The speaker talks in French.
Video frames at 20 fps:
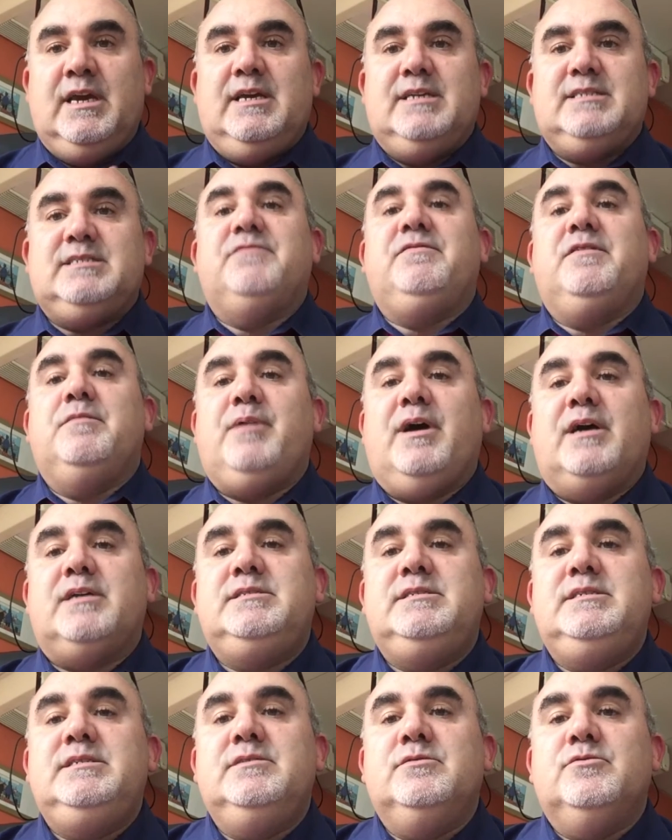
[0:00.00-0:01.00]
ça fait
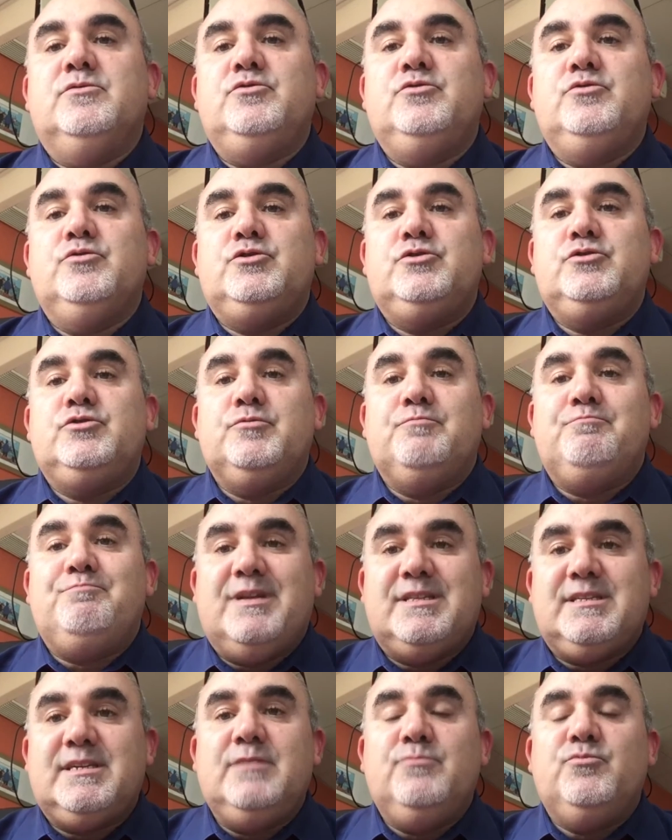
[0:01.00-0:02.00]
partie euh, de ce
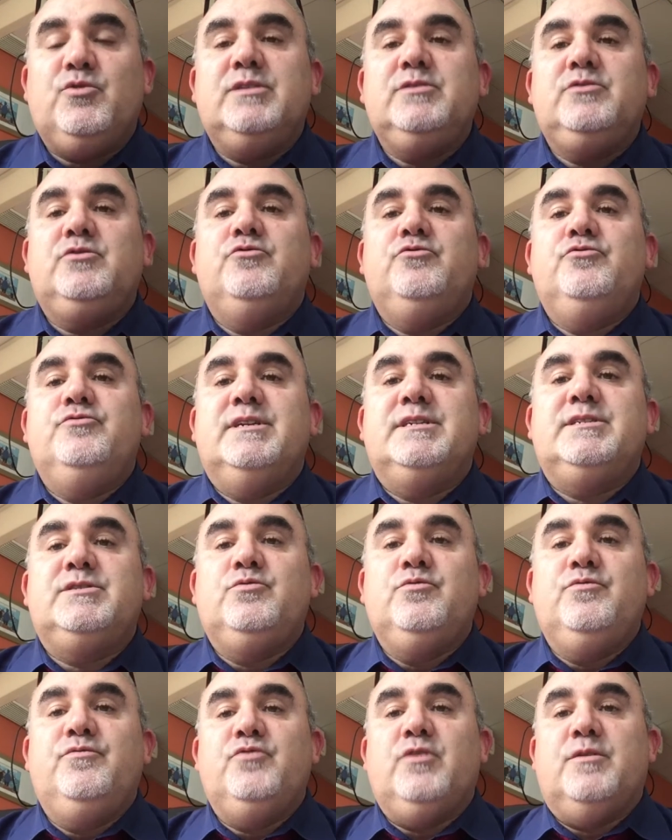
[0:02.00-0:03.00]
patrimoine que
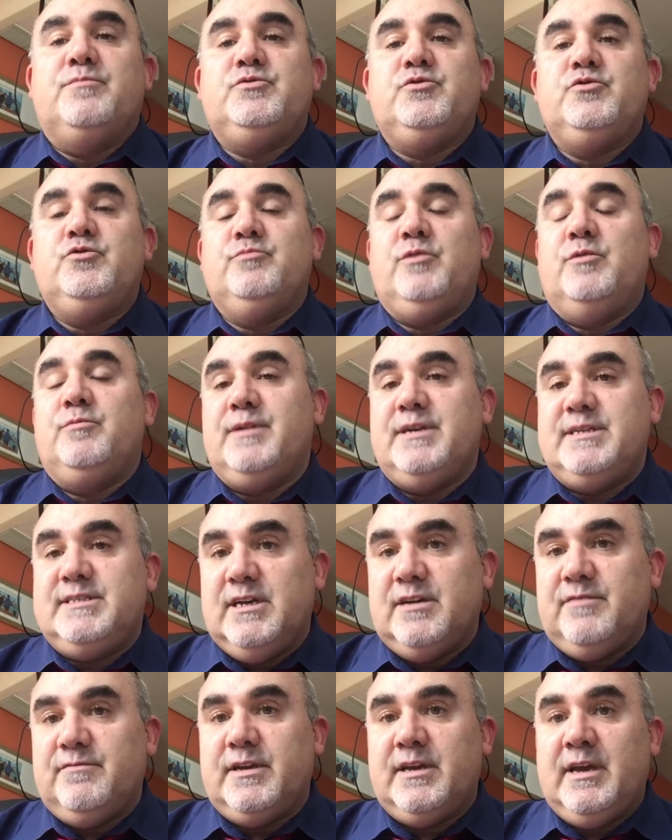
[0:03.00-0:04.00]
l'UNESCO veut absolument
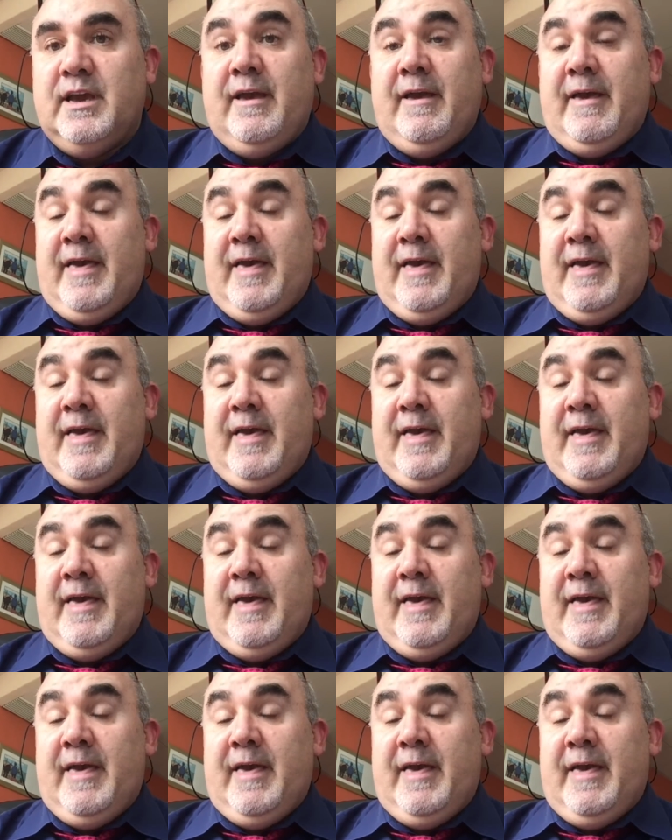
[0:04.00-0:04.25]
préserver.